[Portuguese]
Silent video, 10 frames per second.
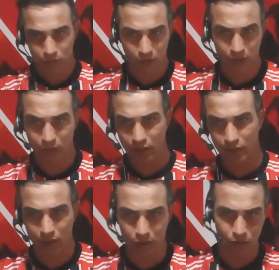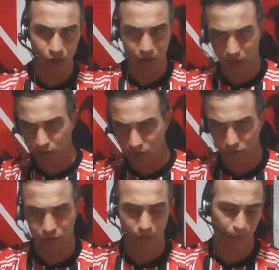Que tá querendo chegar no
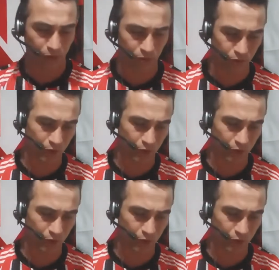do São Paulo,